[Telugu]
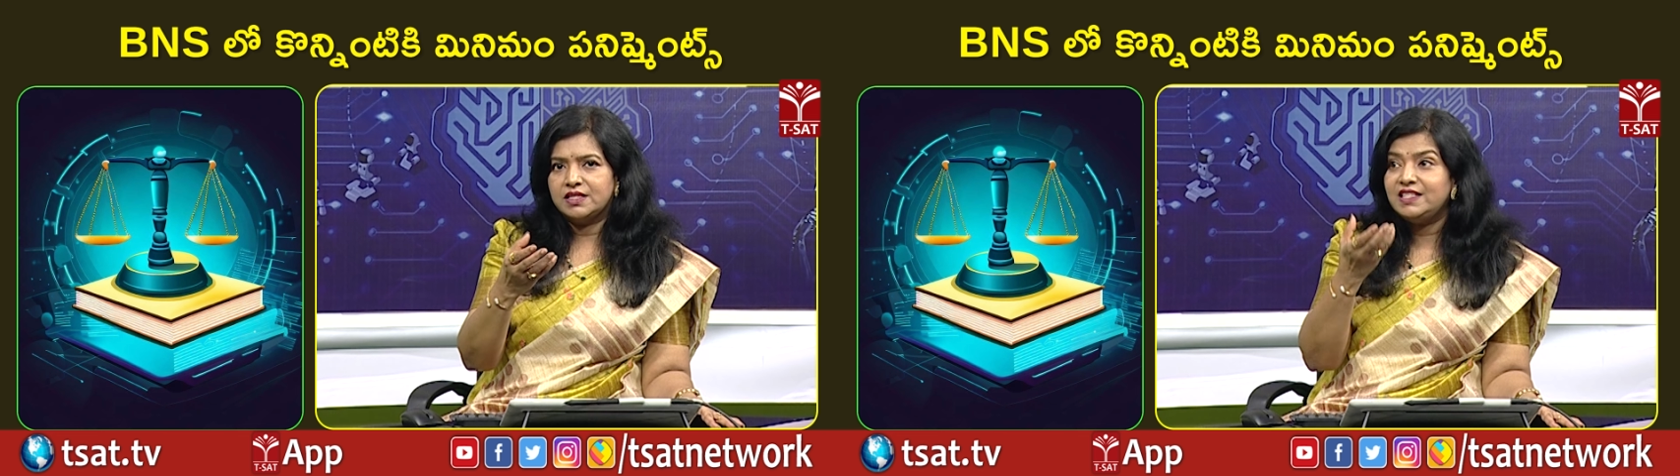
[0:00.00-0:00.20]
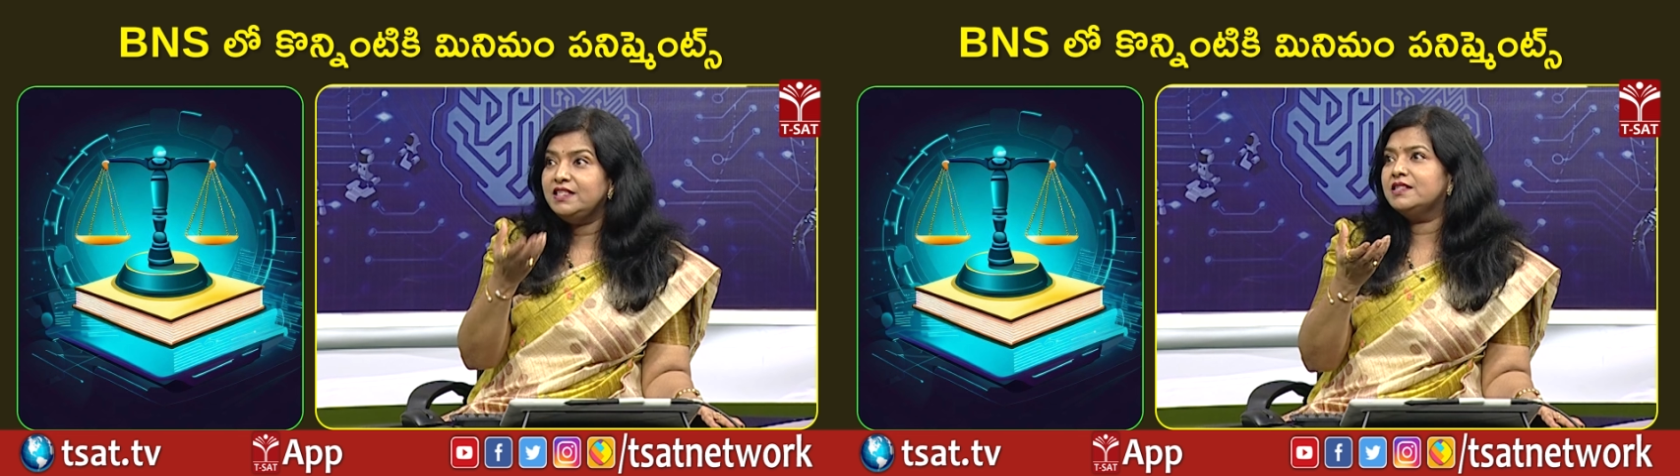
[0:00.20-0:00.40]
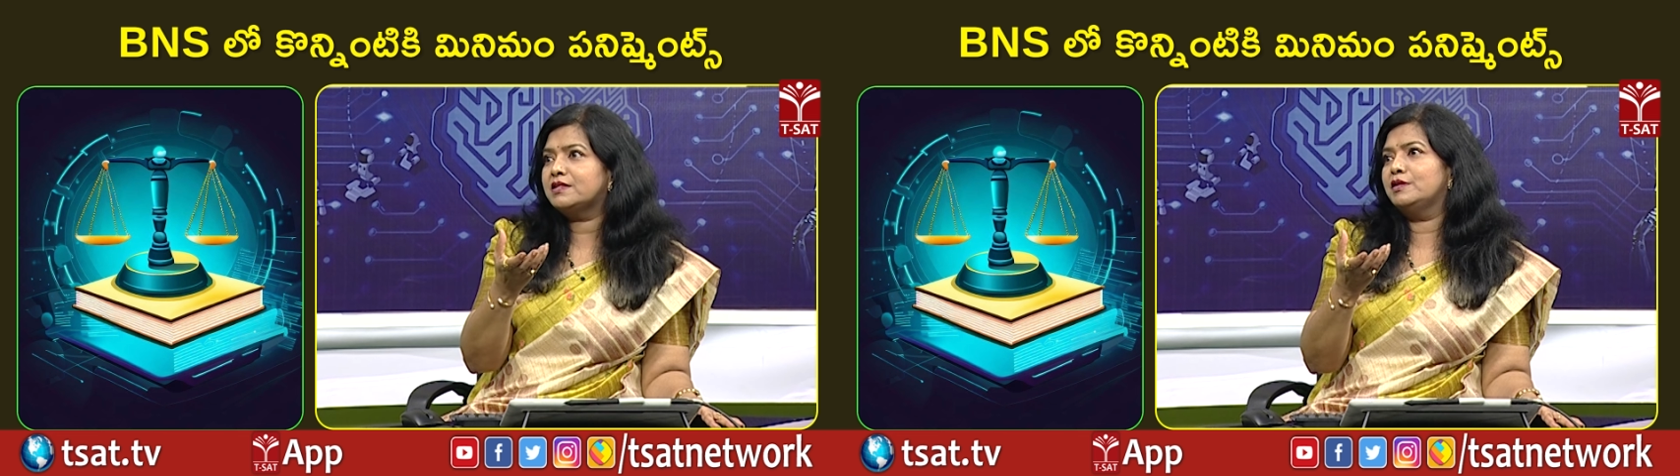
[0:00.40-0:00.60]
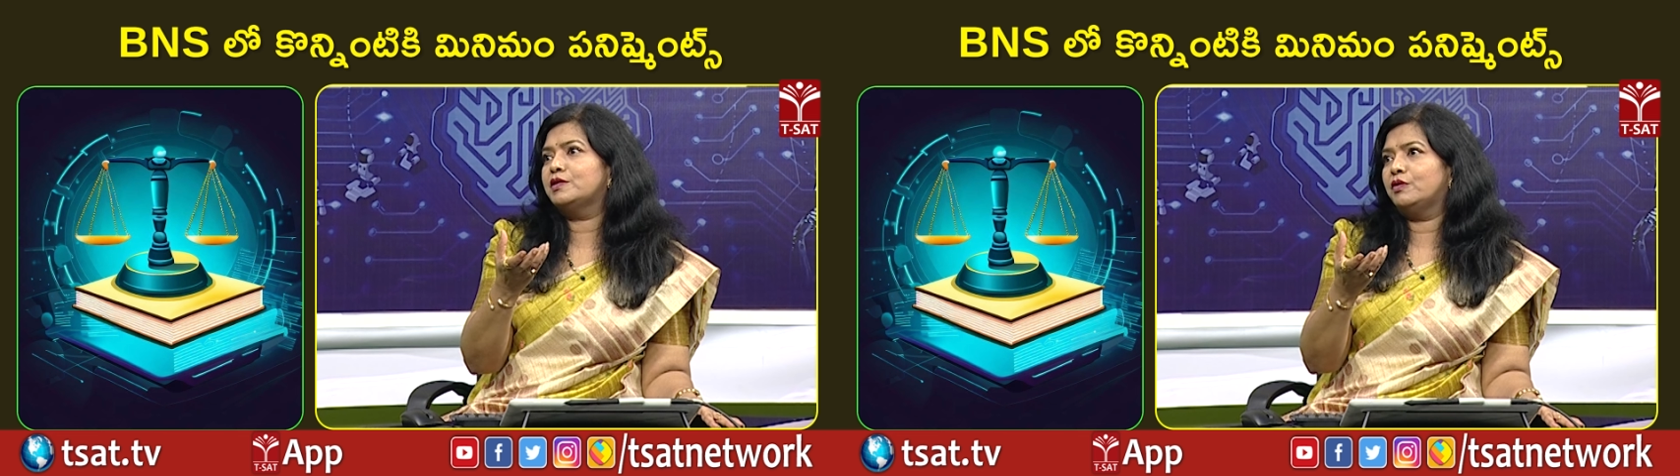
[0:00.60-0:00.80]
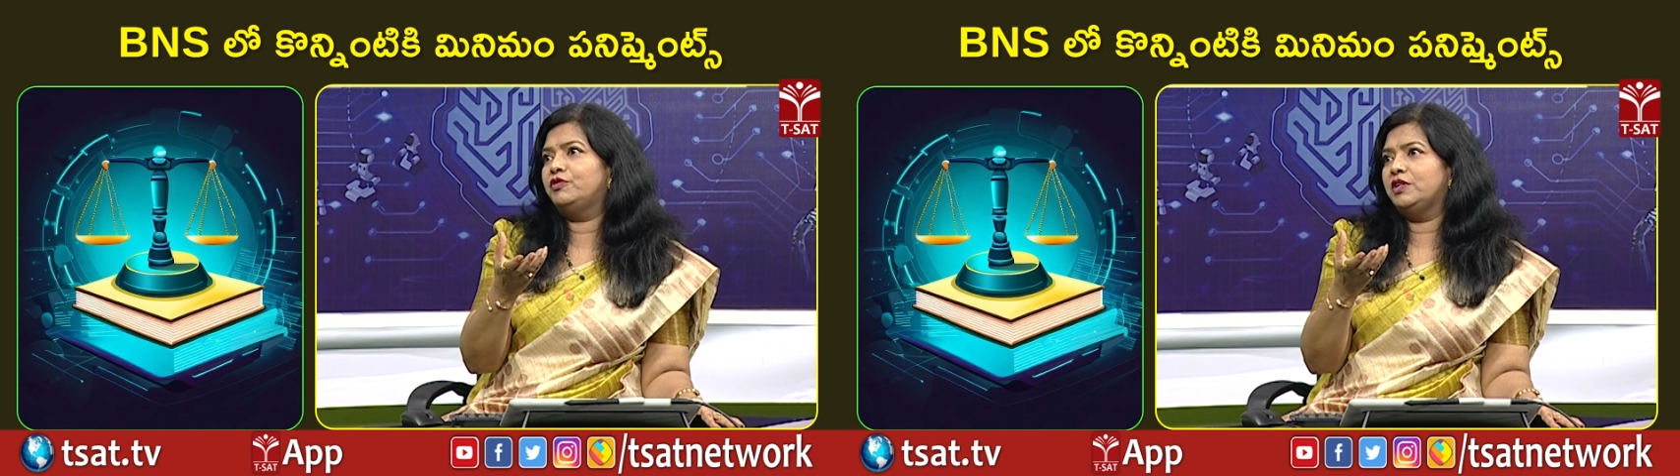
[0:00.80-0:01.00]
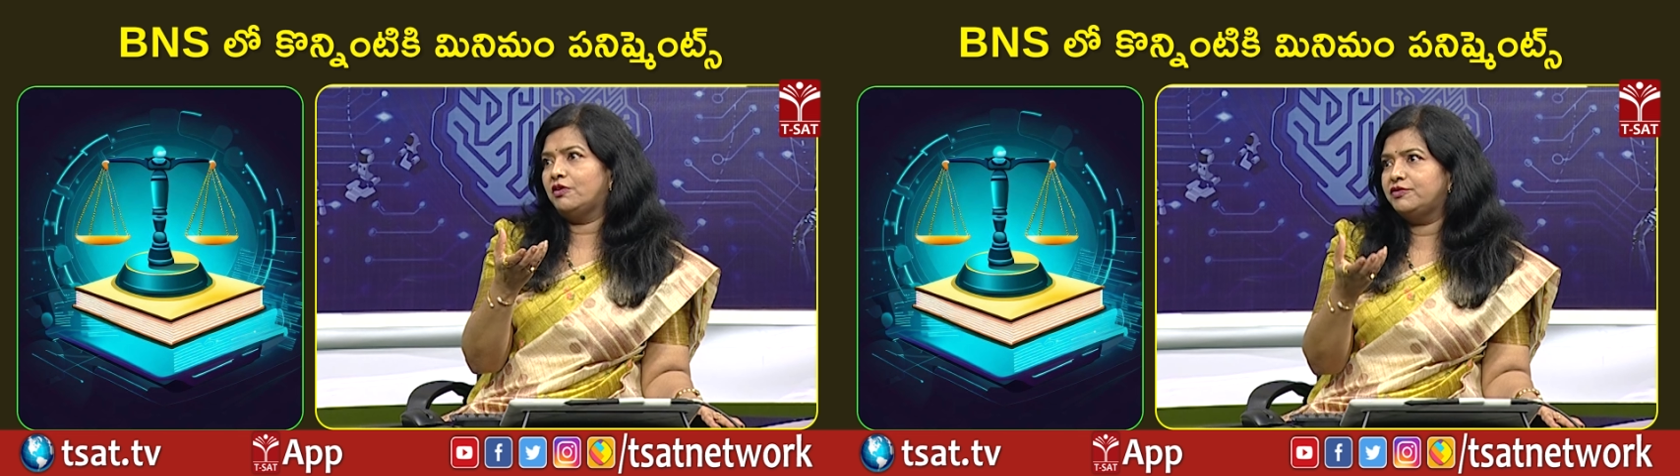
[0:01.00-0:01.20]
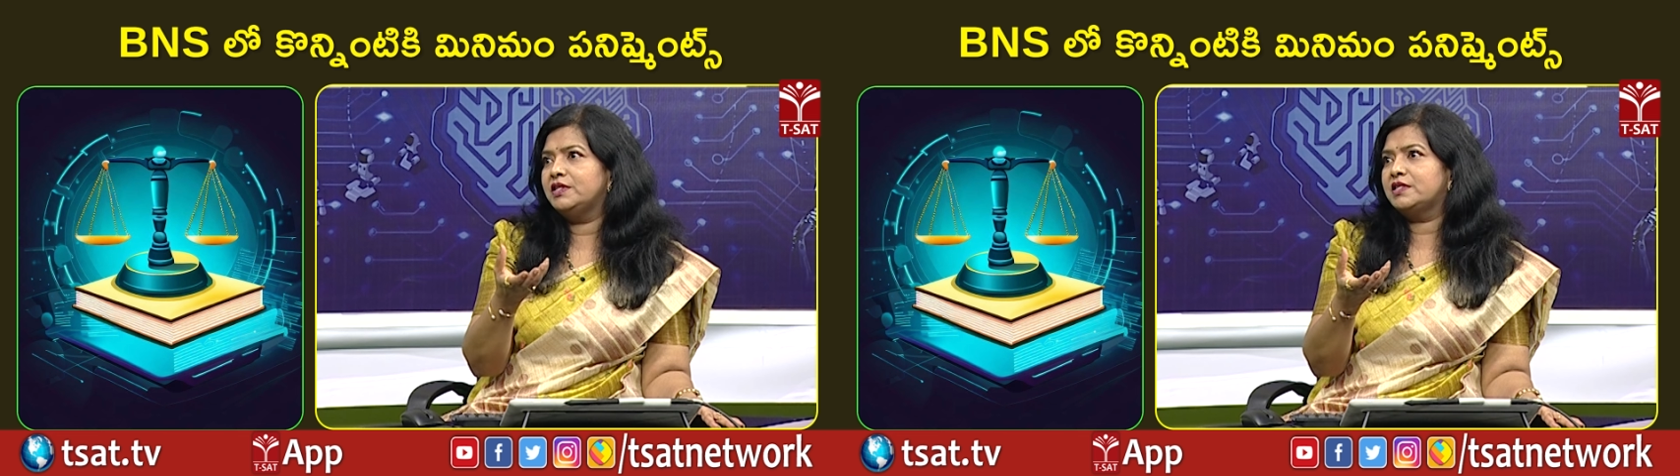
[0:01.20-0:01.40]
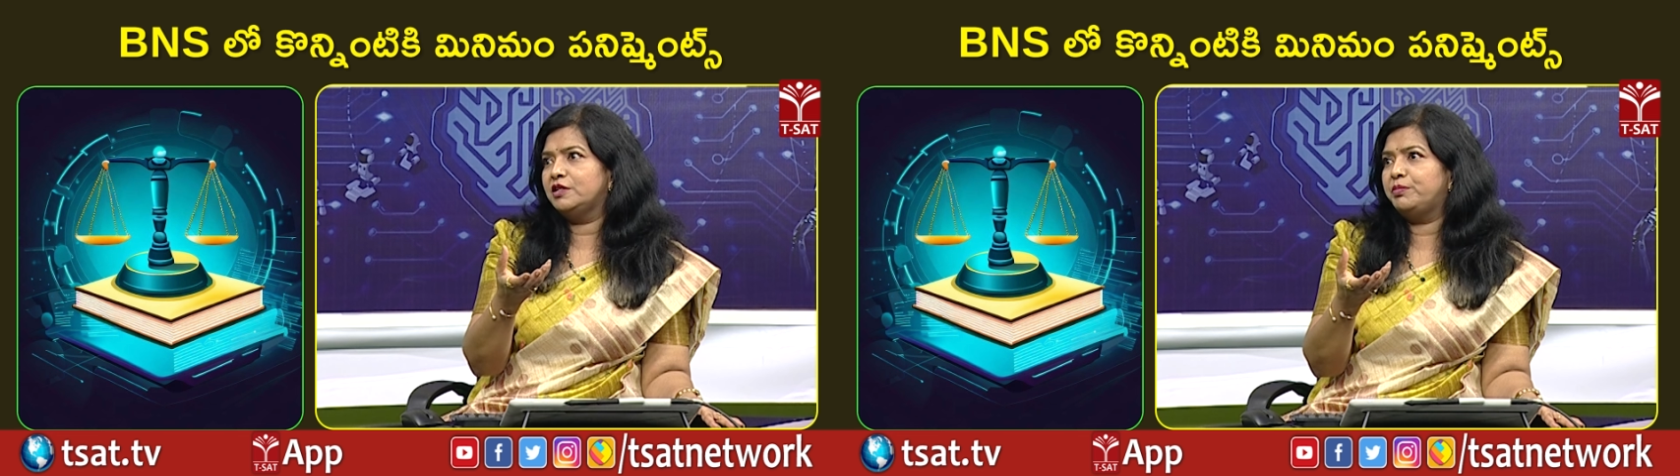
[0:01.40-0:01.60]
సీరియస్నెస్ ఆఫ్ ది
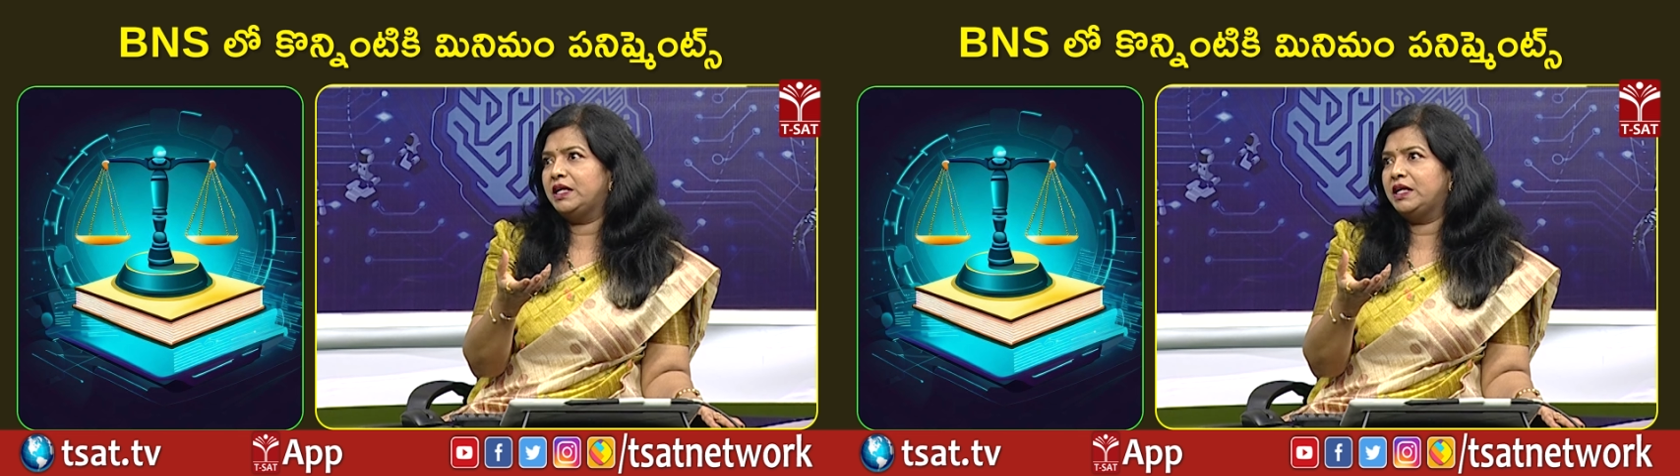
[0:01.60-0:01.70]
ఆఫెన్స్ని